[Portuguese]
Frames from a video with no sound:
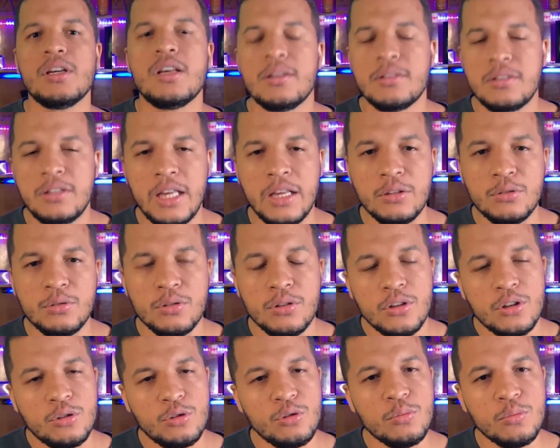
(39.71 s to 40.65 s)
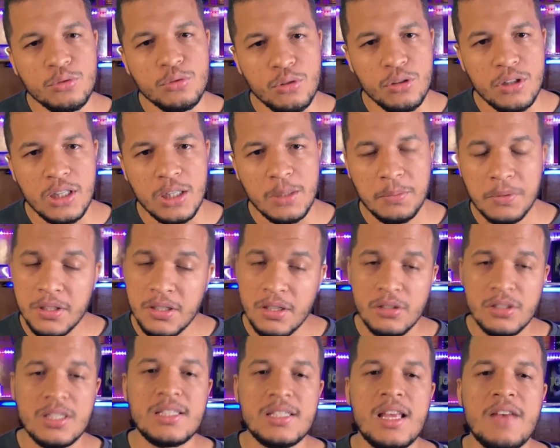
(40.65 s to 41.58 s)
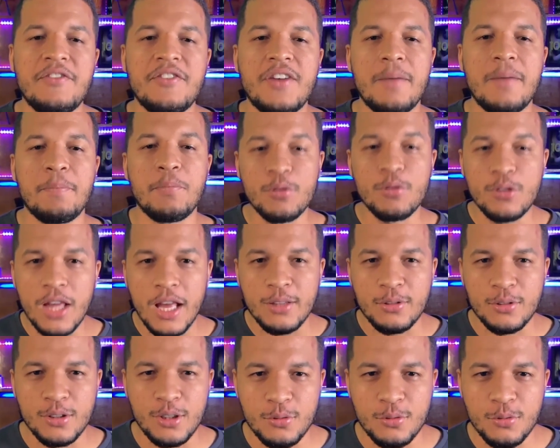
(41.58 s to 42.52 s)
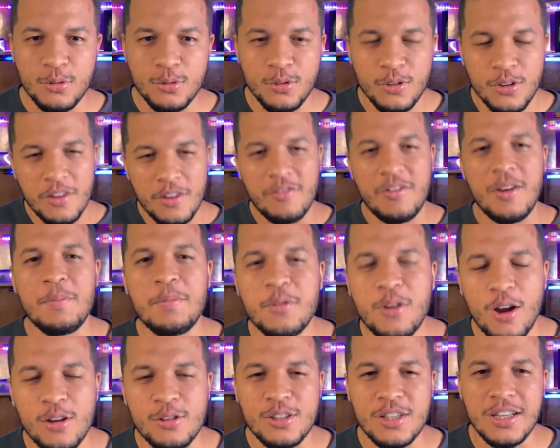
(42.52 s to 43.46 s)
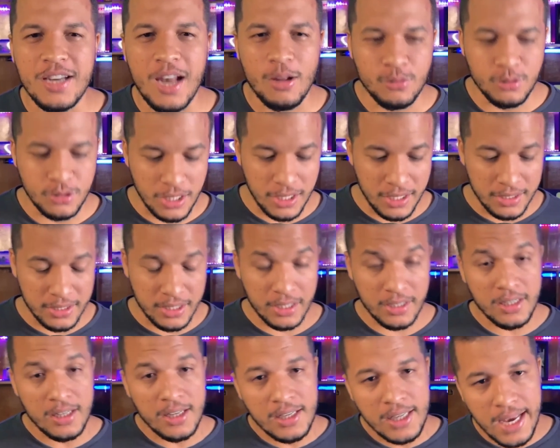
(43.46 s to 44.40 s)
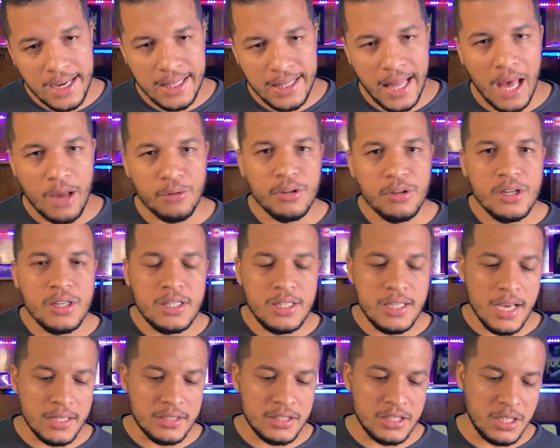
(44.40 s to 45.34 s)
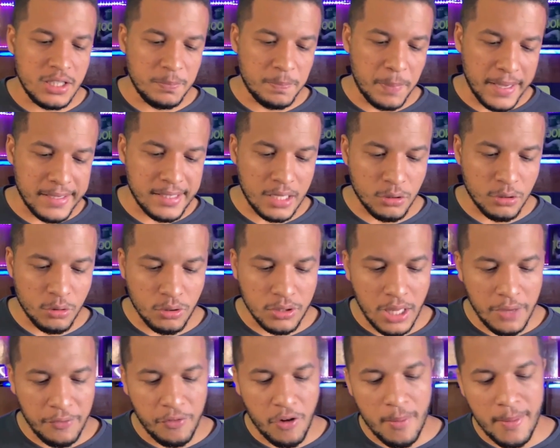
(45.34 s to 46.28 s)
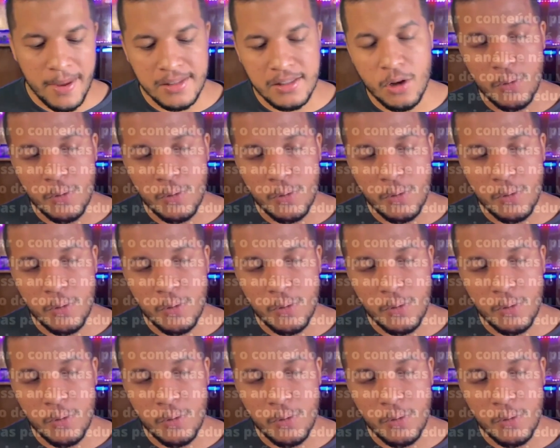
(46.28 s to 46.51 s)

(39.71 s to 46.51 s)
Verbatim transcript: dentro do mundo cripto. Então, se quiser ficar por dentro de tudo, vem para o nosso canal do Telegram. E é claro que antes de passar toda a informação,